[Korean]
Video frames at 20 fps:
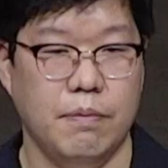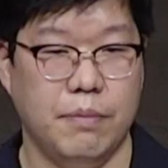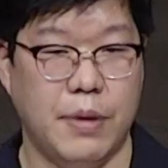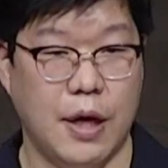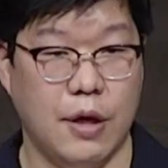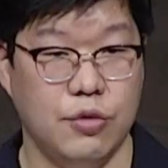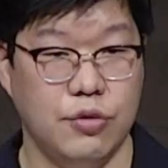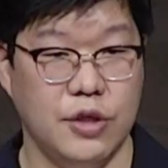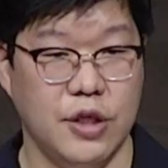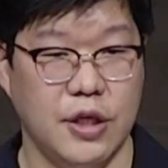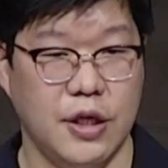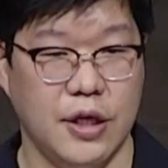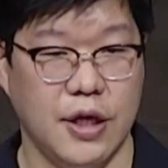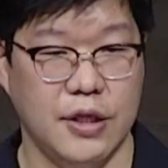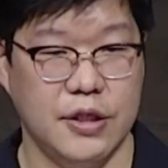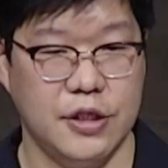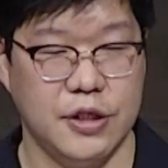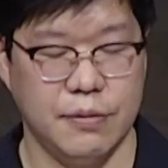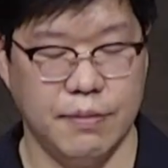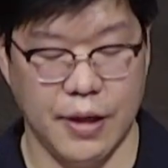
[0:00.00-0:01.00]
바울이
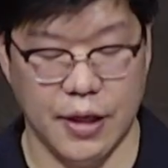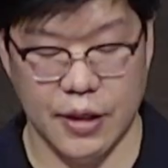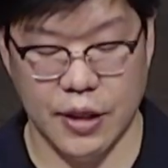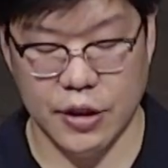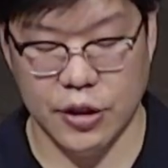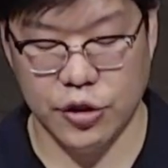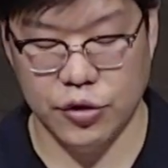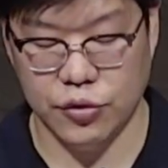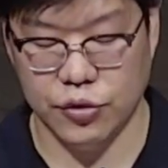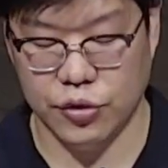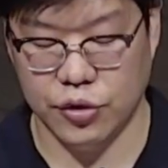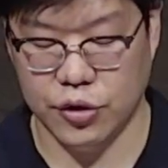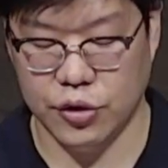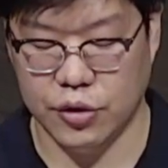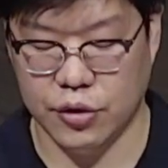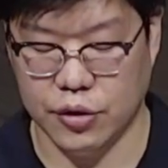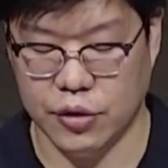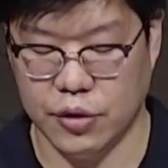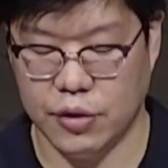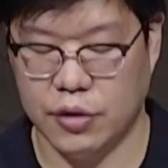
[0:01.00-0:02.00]
이같이 말한
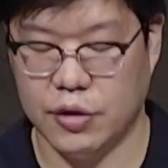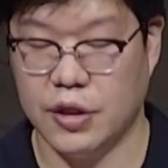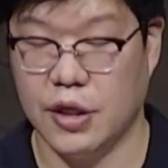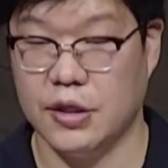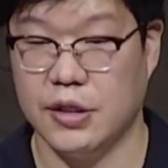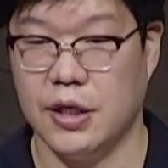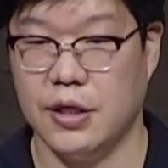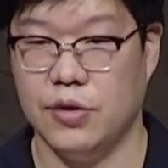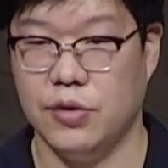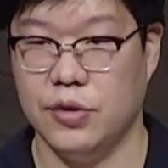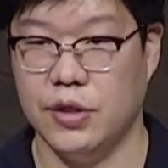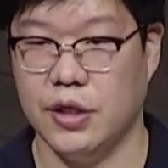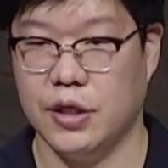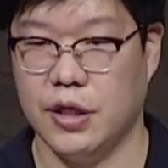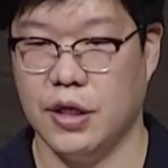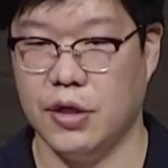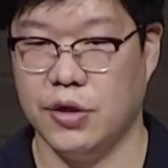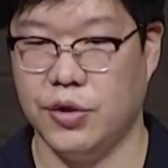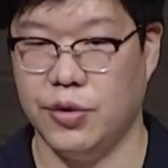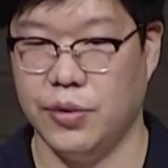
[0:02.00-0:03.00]
이유는
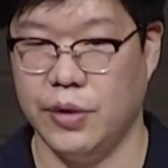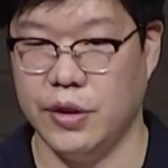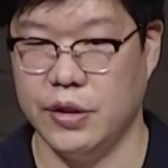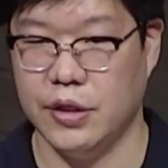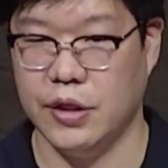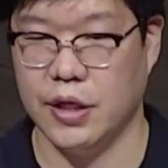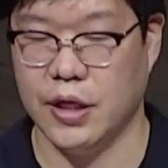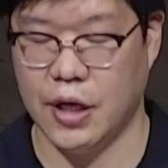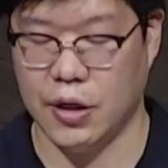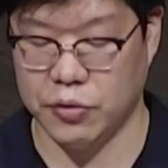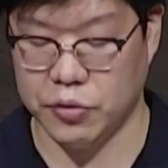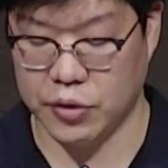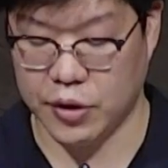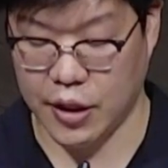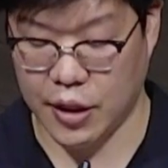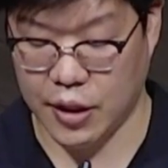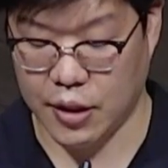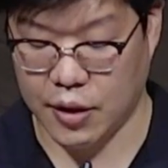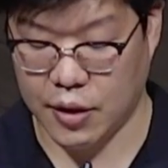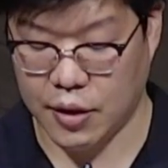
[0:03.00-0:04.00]
데살로니카 교인들
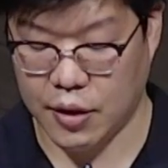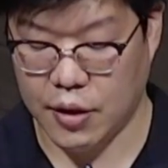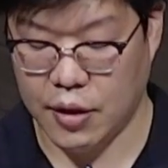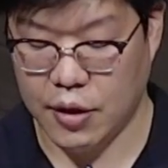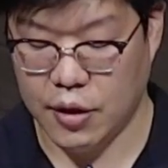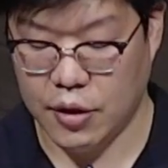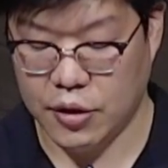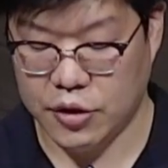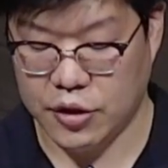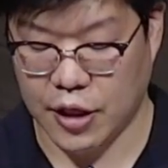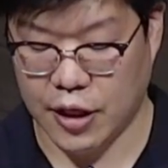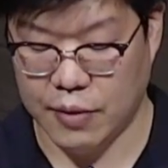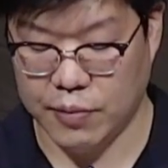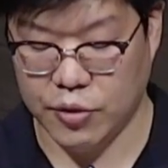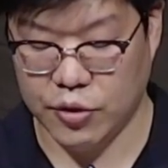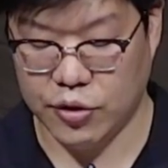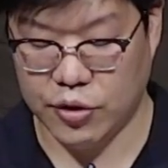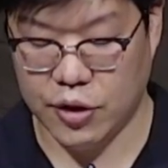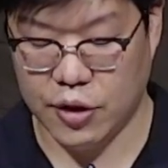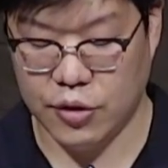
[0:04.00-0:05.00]
가운데
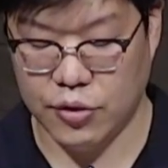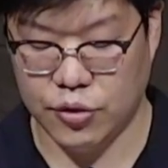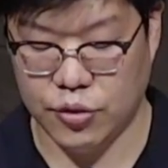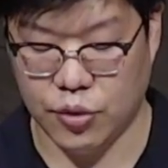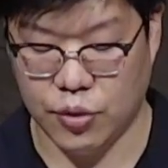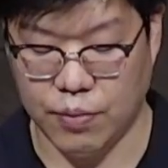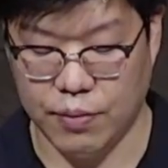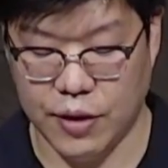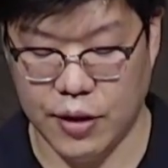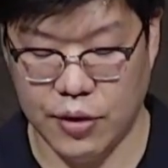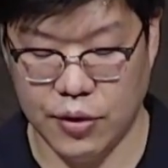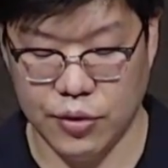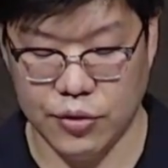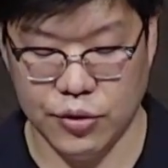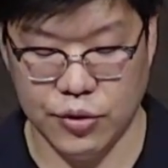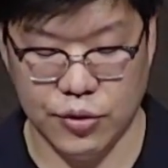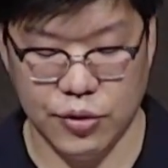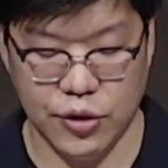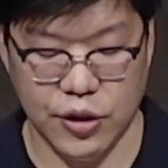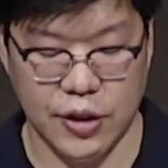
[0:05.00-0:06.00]
잘못된
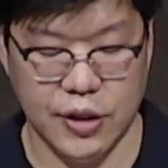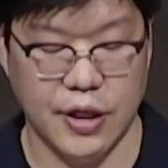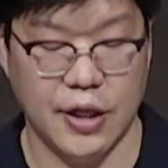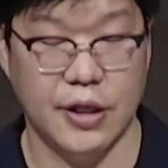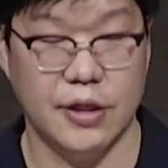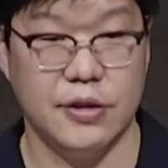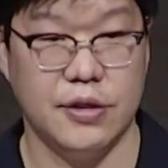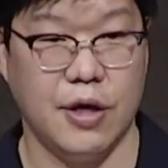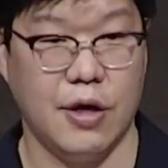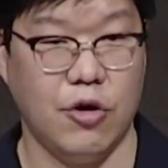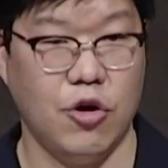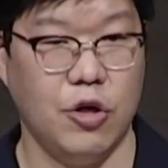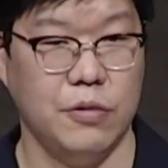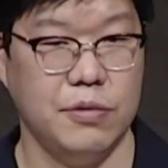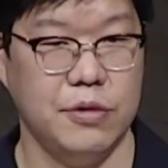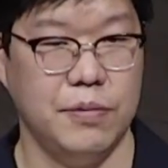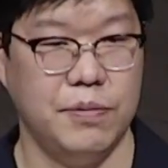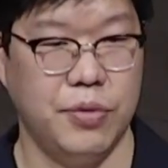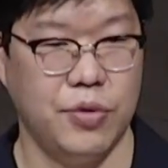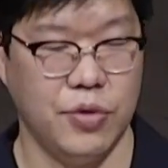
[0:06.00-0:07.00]
종말론으로 인해
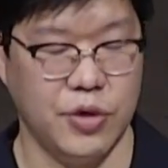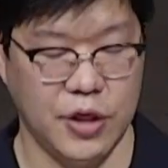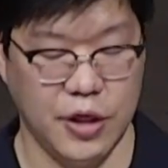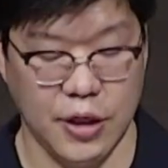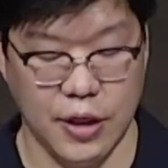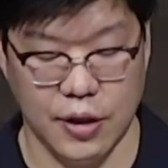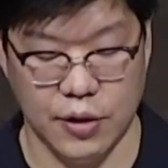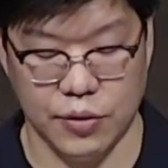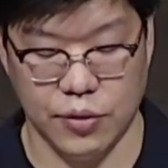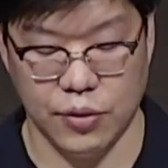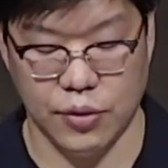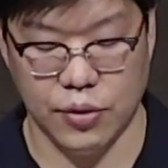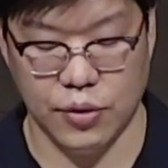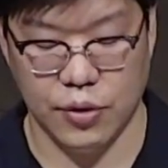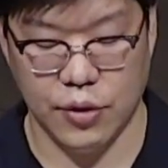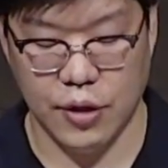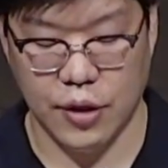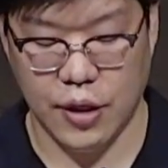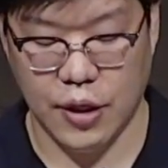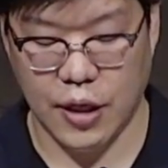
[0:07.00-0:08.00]
생업을
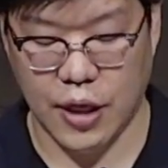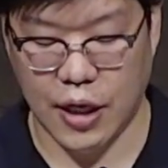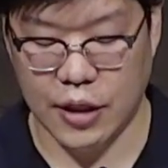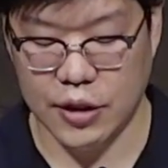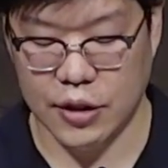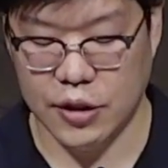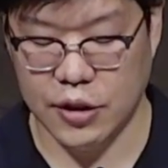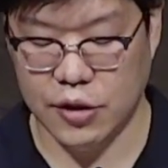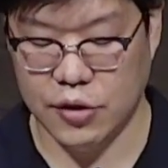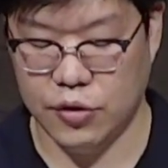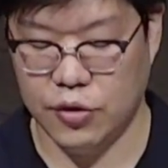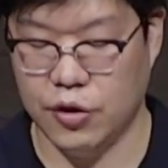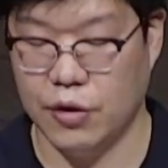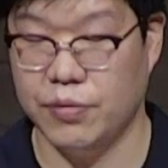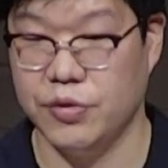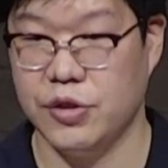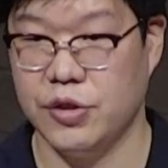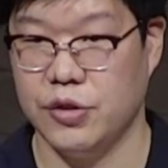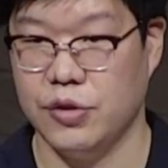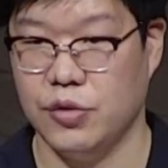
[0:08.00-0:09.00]
포기하고 하는 일도
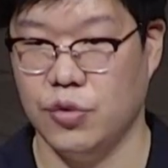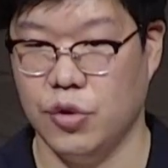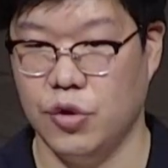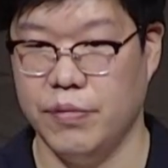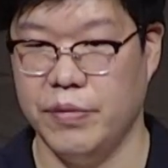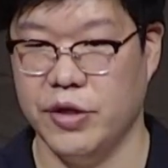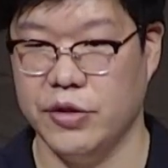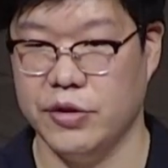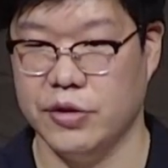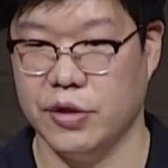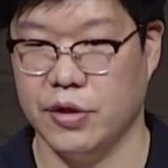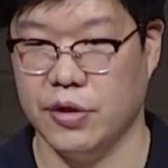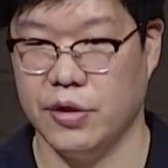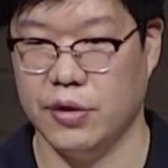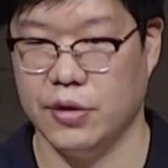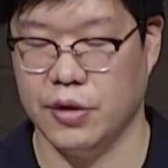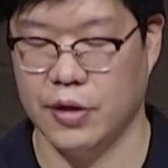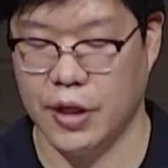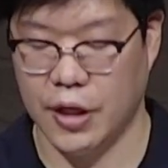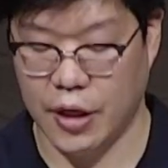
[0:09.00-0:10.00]
없이
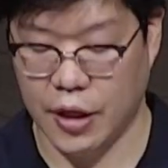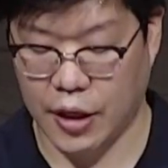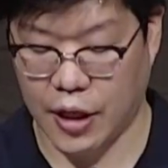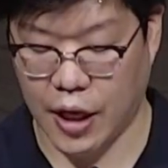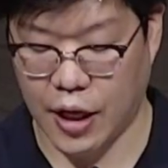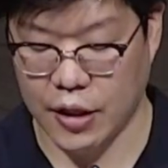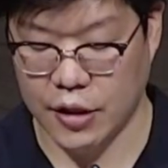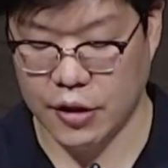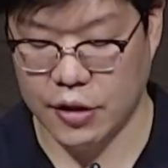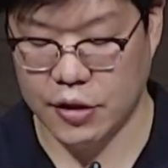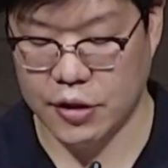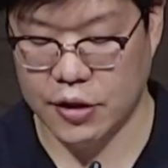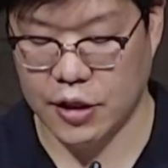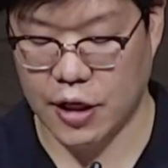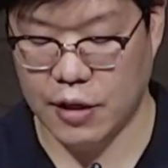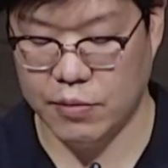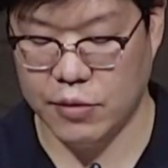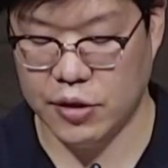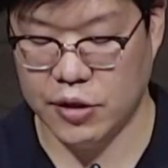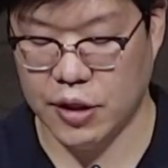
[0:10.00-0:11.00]
놀면서 게으른
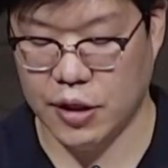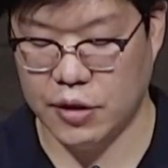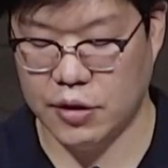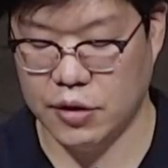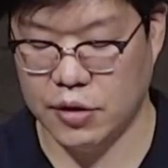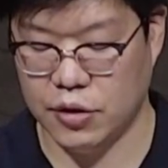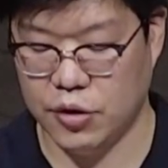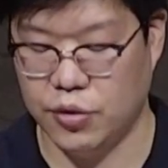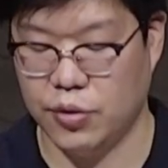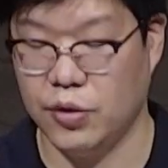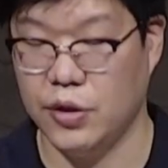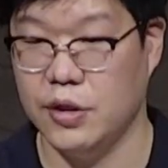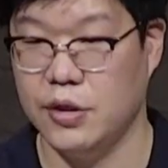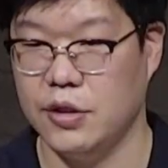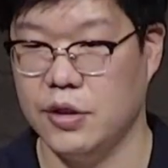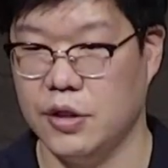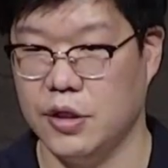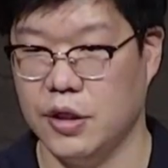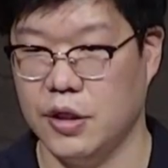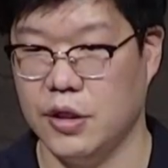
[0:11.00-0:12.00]
삶을 사는
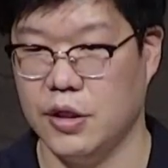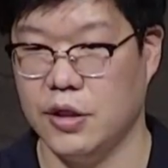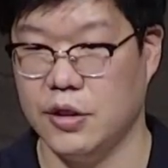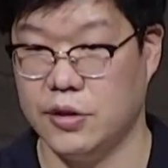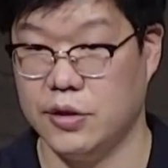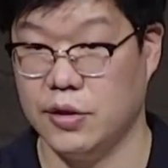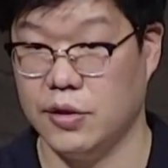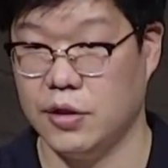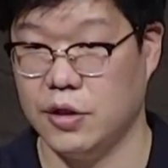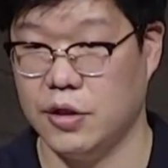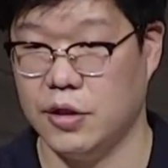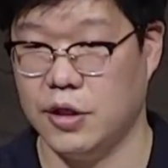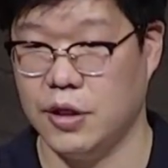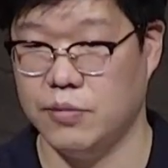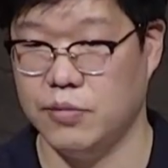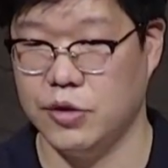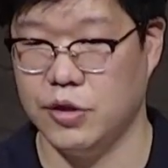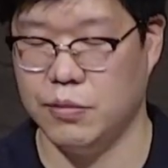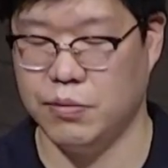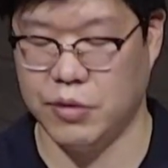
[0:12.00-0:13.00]
교인들이 있었기
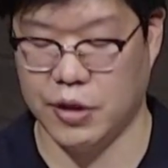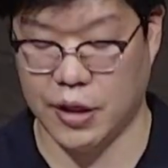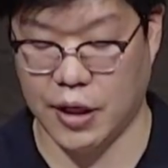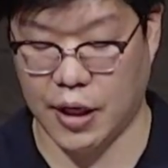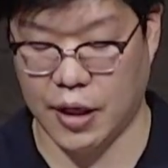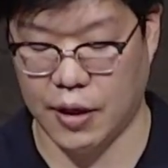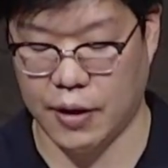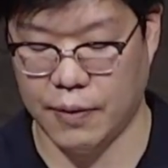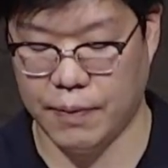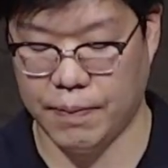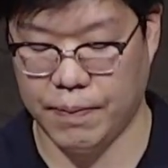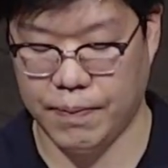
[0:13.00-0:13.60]
때문입니다.